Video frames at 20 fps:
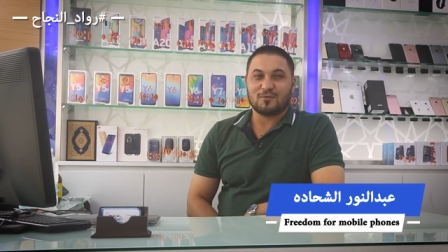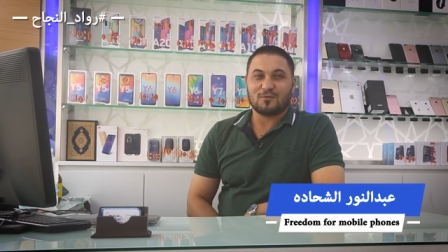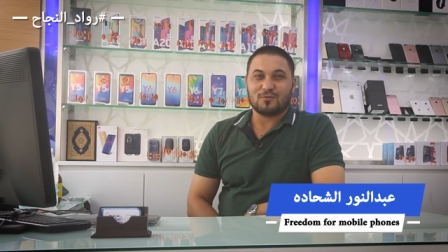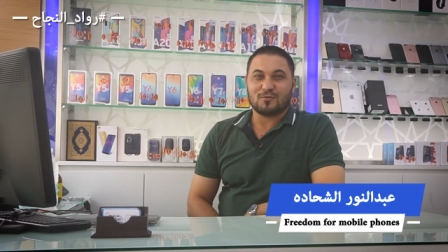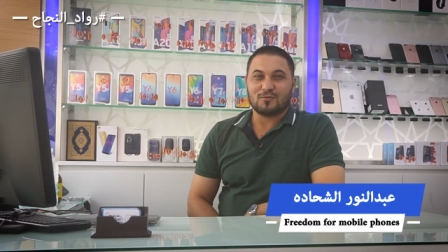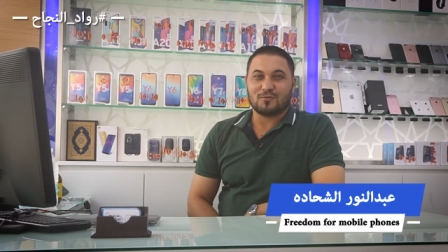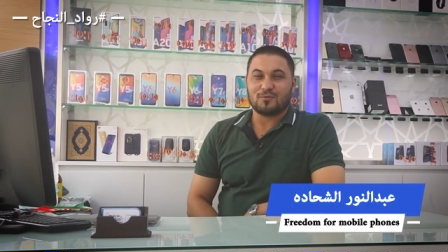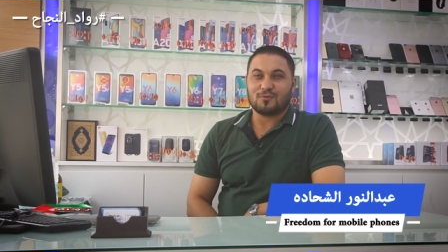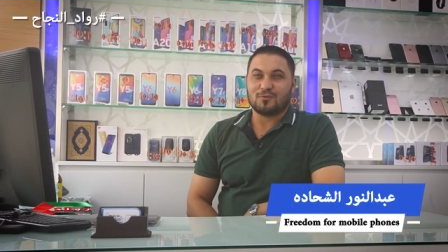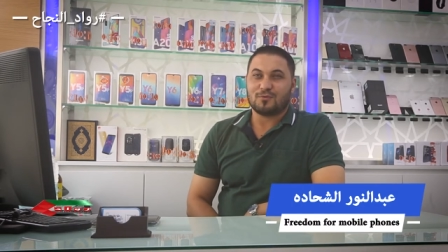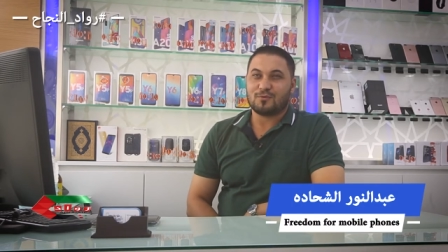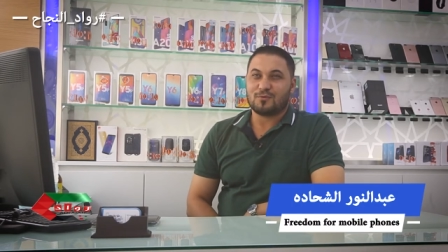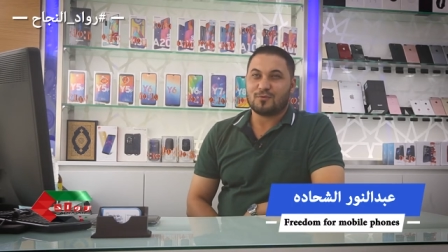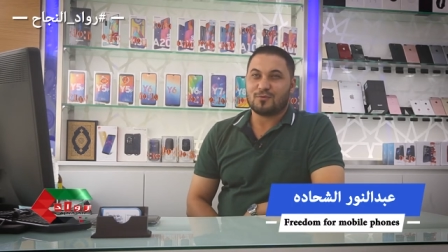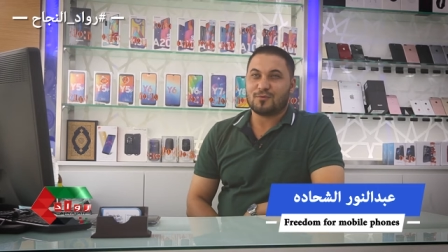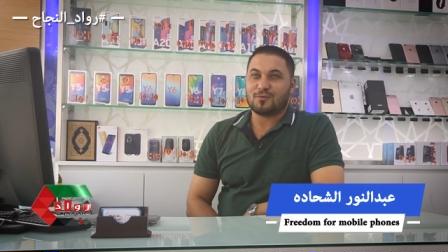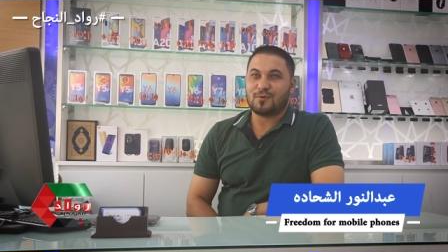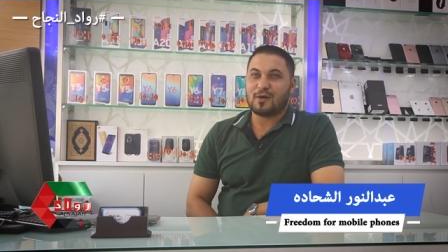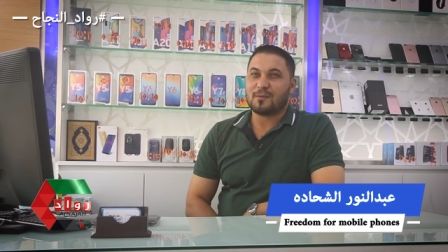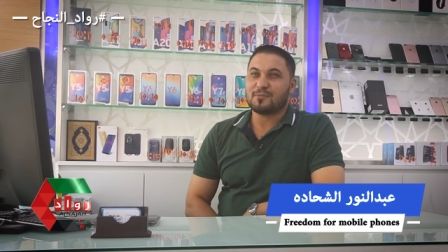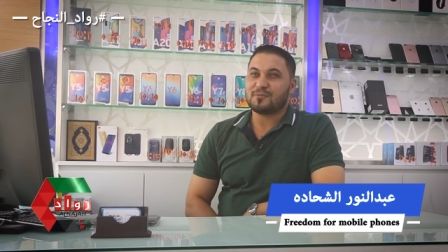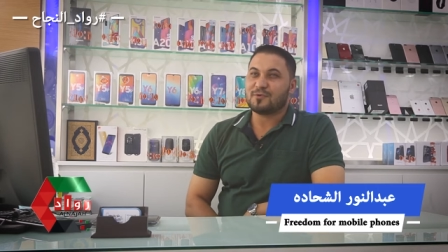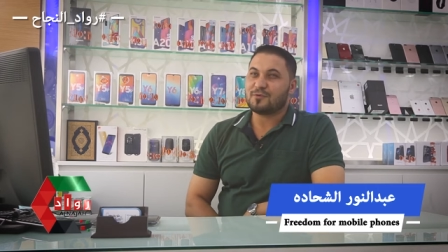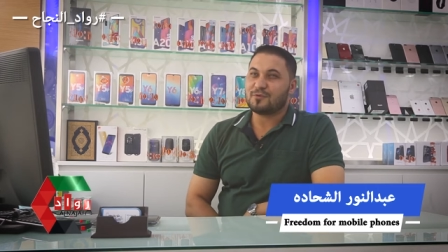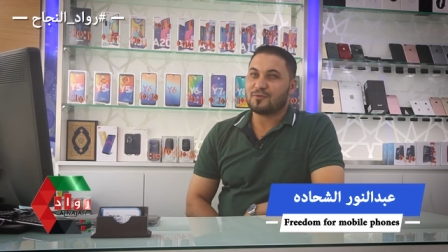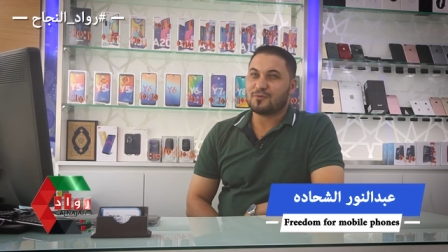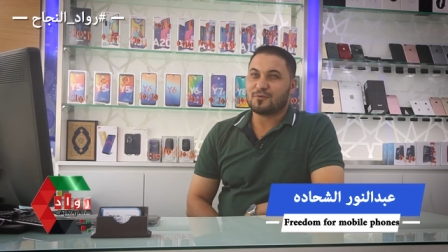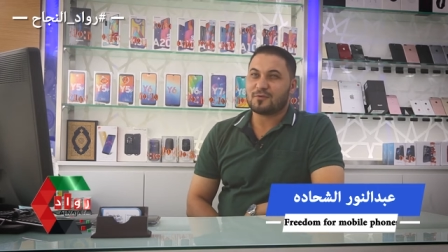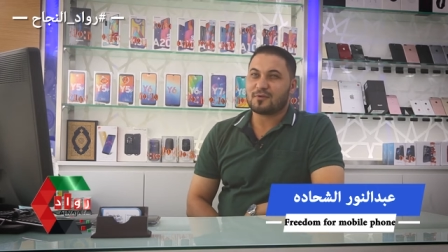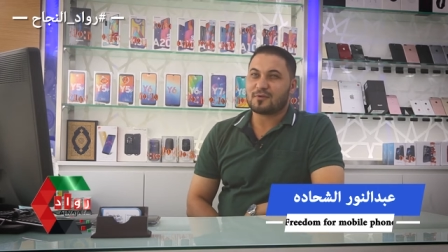وعبد
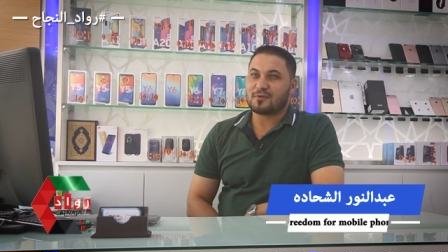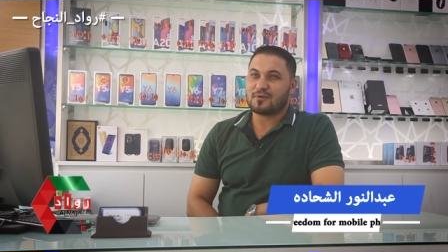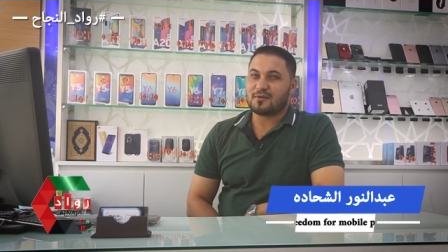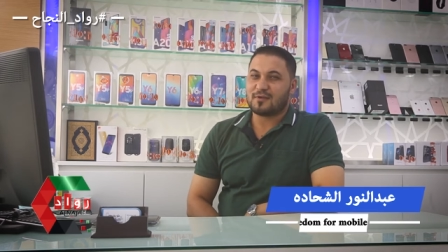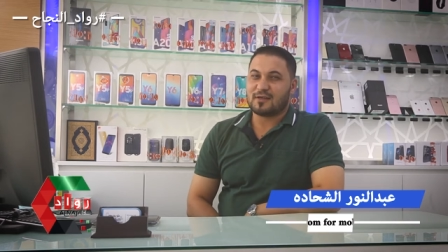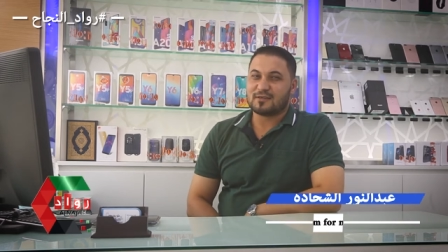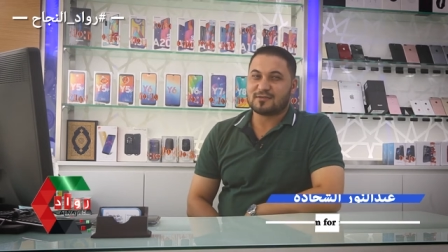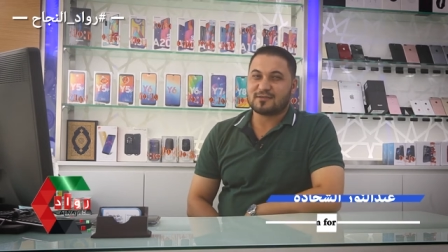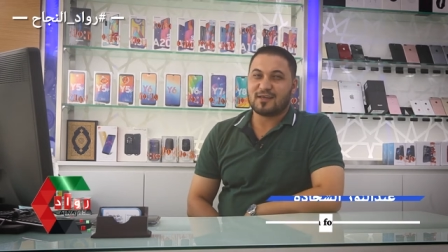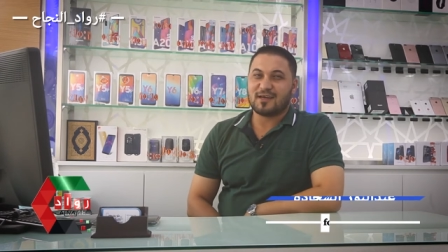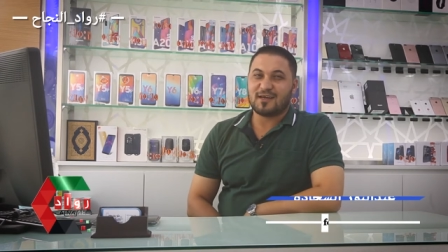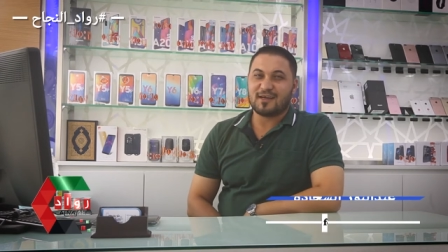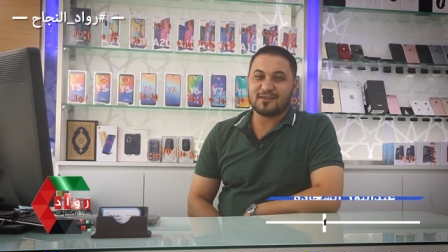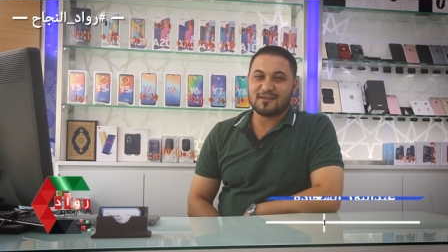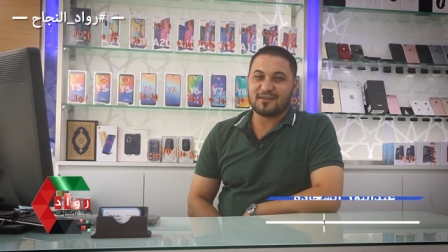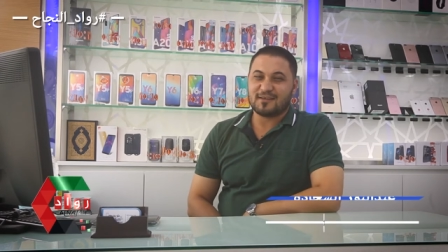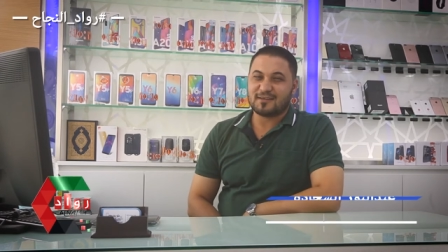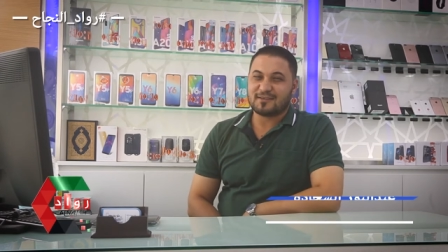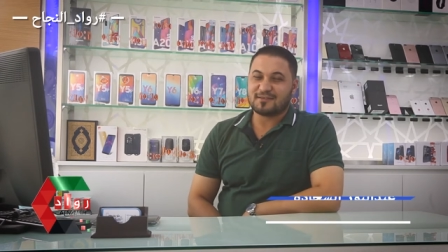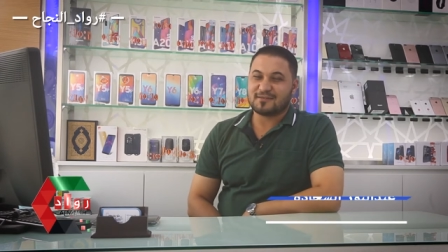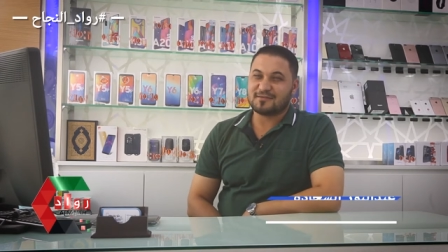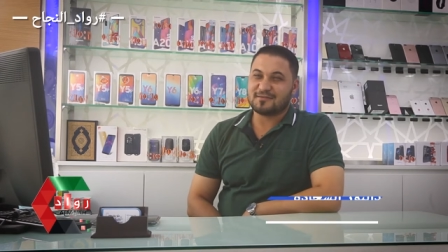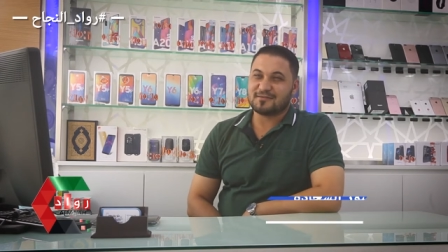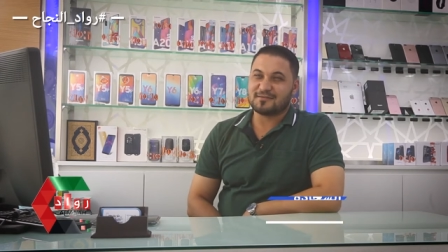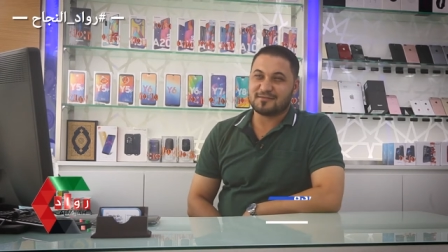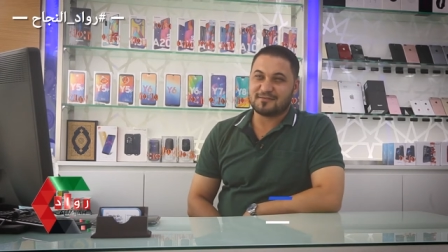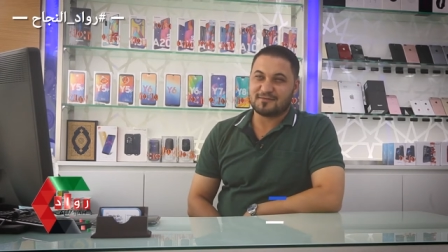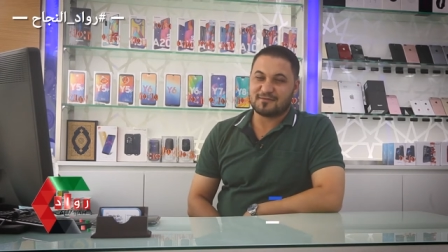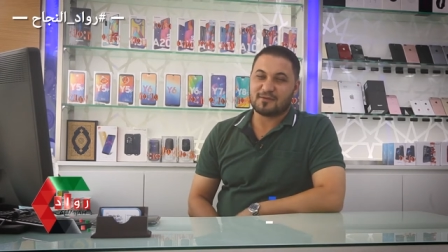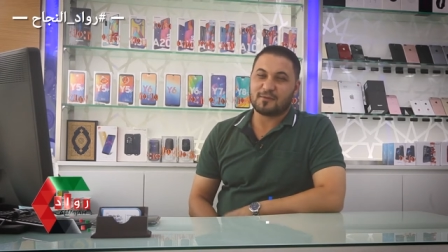النور على الشهاده
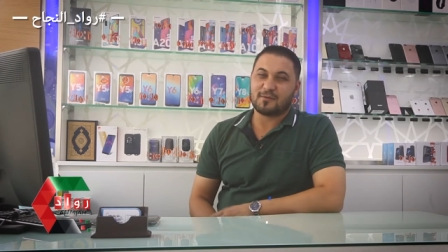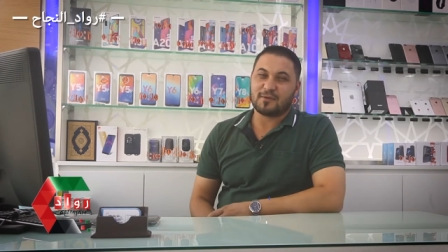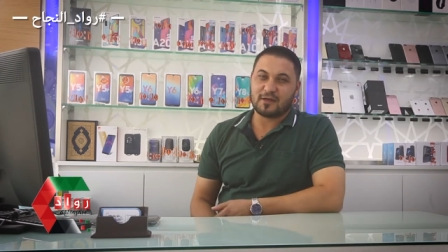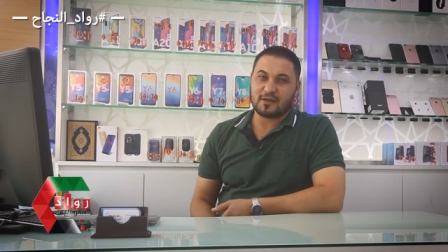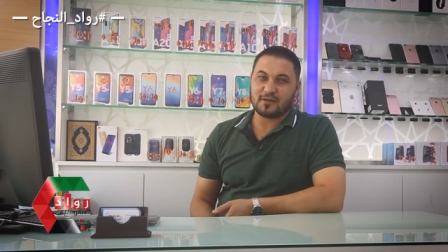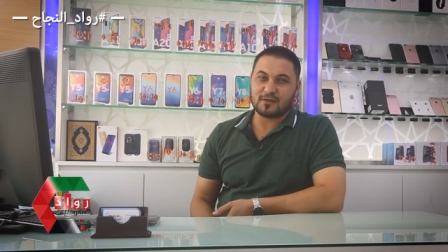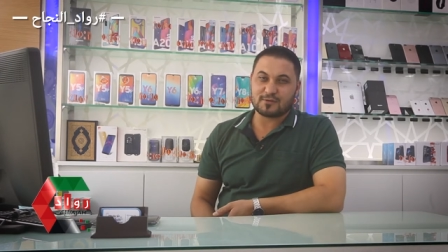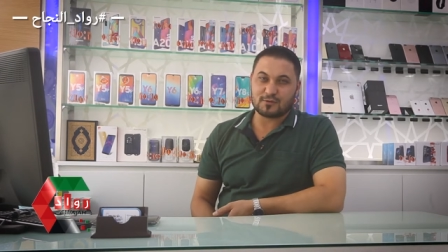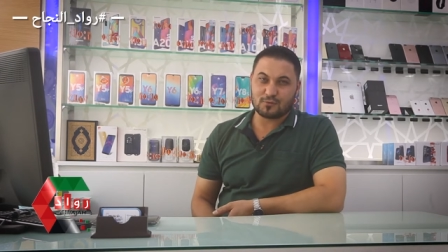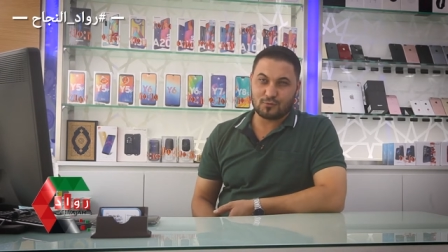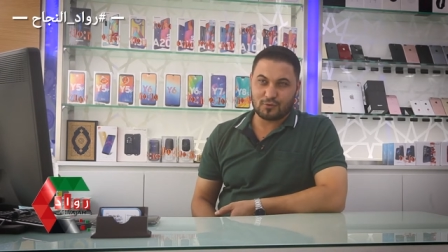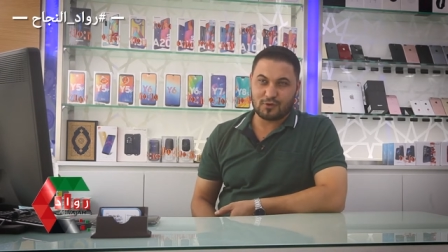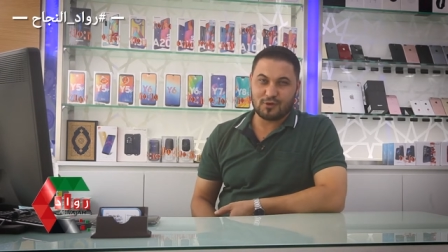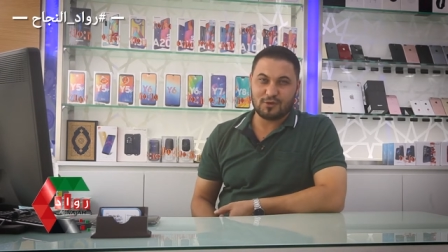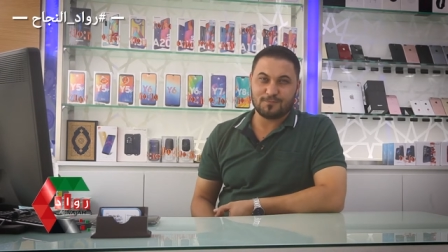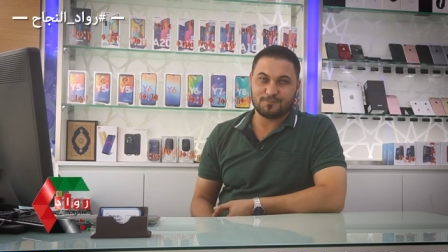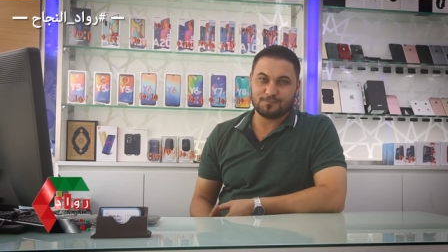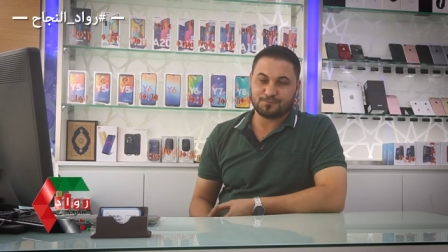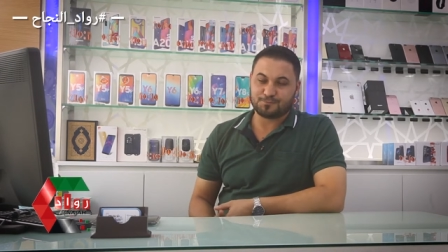طبعا انا سوري